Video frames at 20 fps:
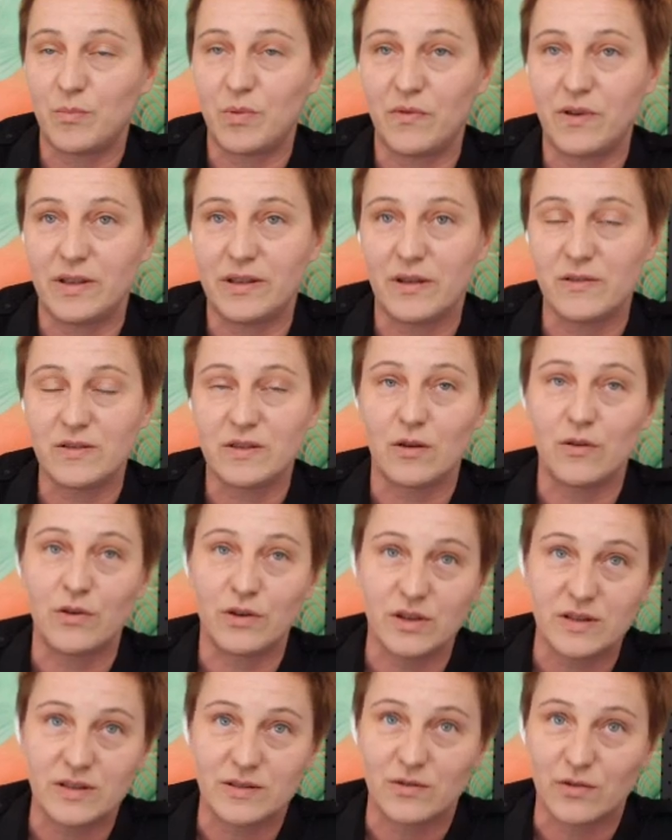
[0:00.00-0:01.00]
i opowiadając o
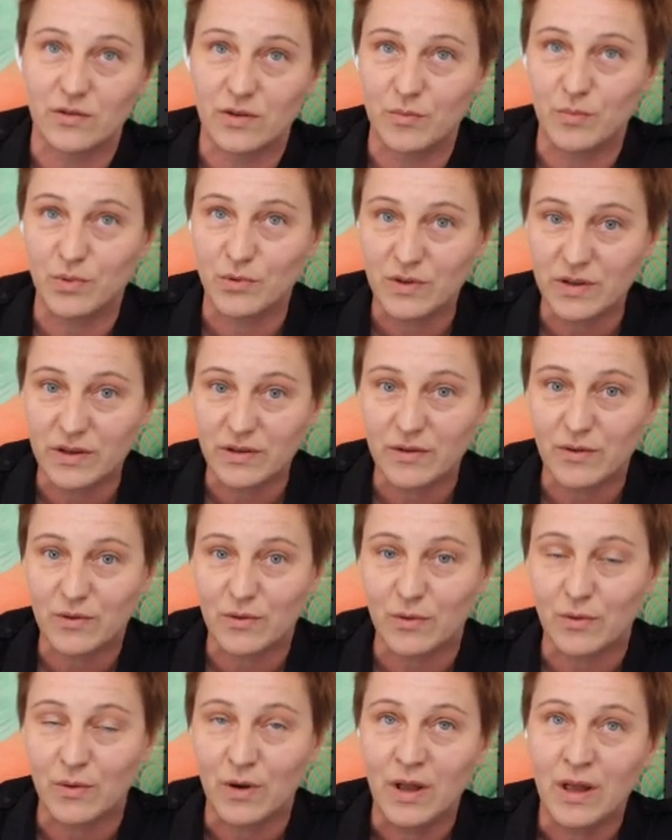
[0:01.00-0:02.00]
historii
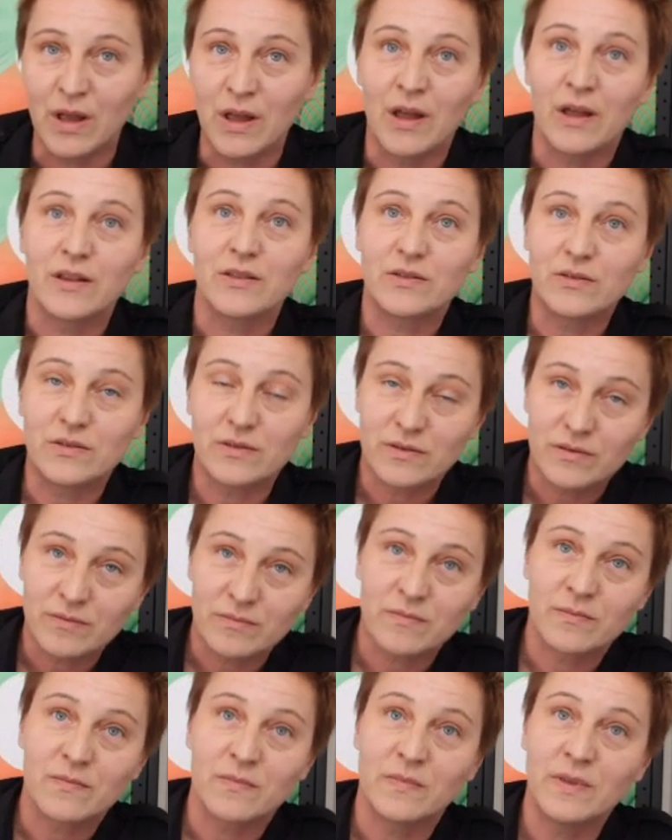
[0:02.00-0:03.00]
budynku,
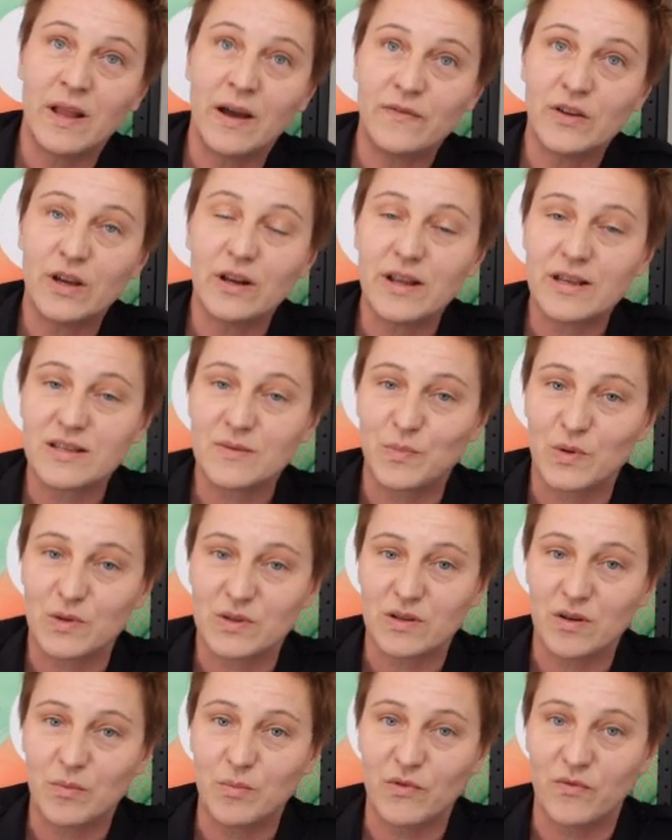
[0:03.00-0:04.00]
na wiele
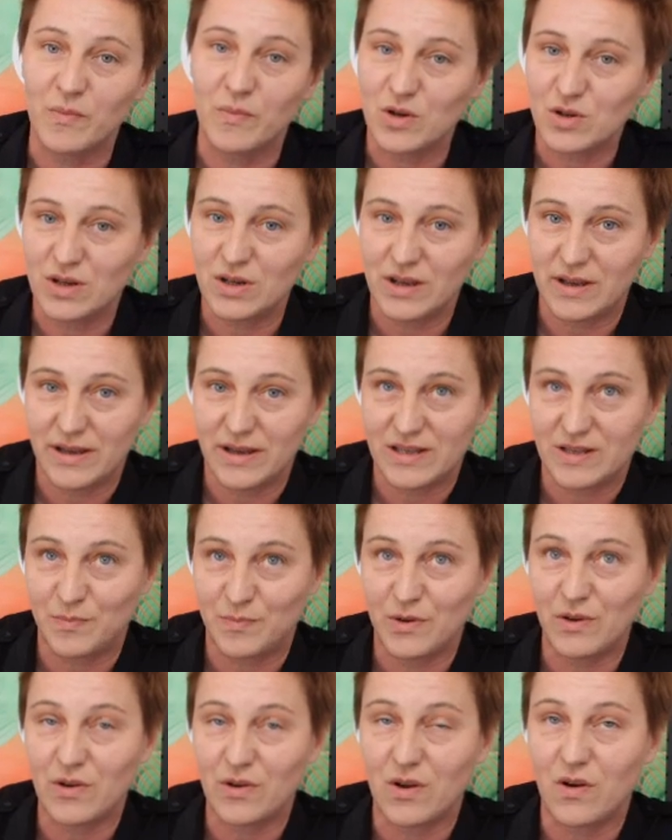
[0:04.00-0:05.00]
sposobów można
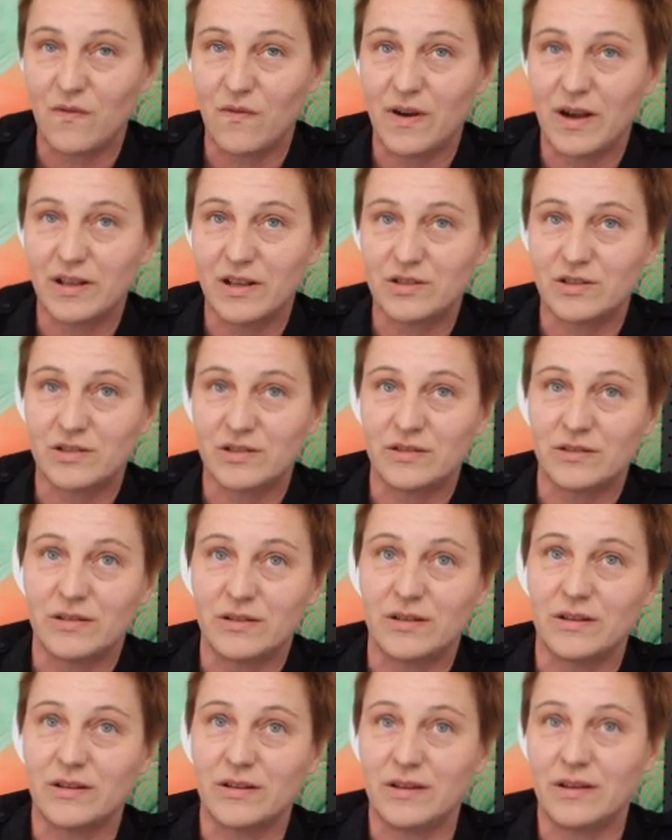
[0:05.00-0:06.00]
eksplorować
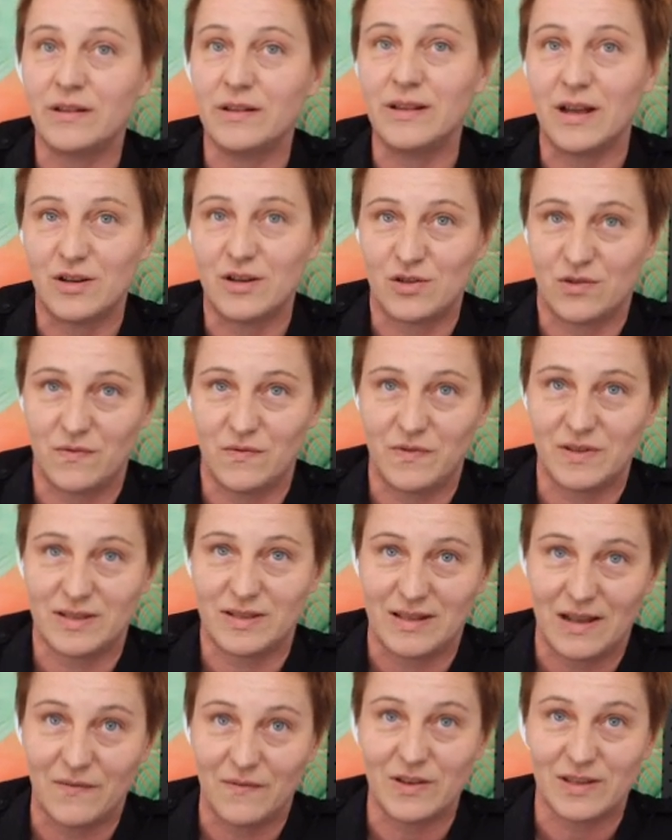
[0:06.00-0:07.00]
e, naszą
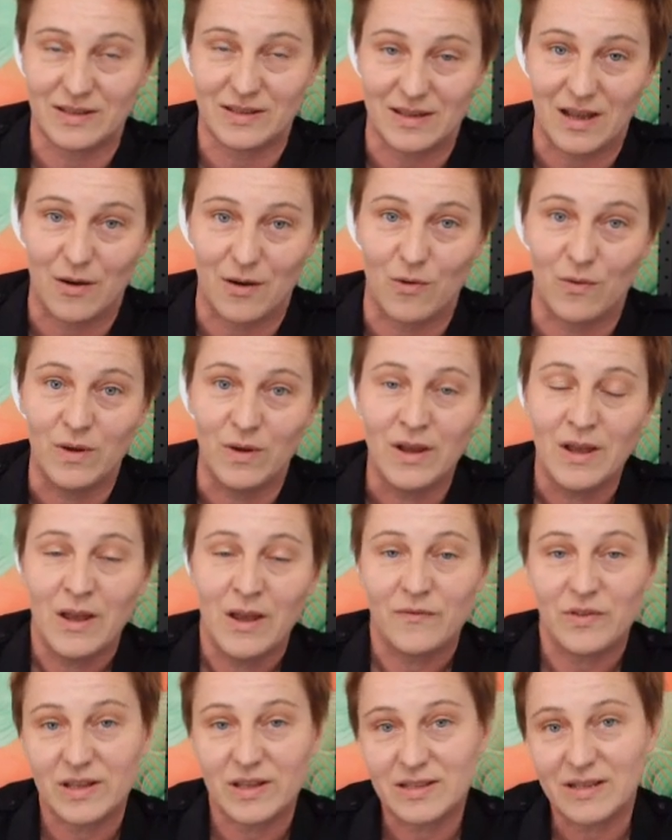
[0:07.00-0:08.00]
wystawę stałą,
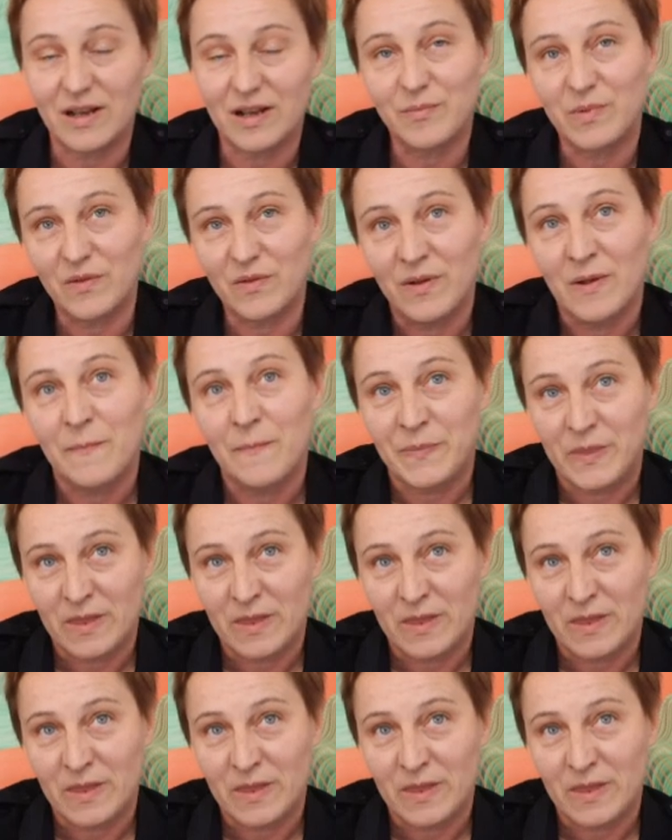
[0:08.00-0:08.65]
więc jakby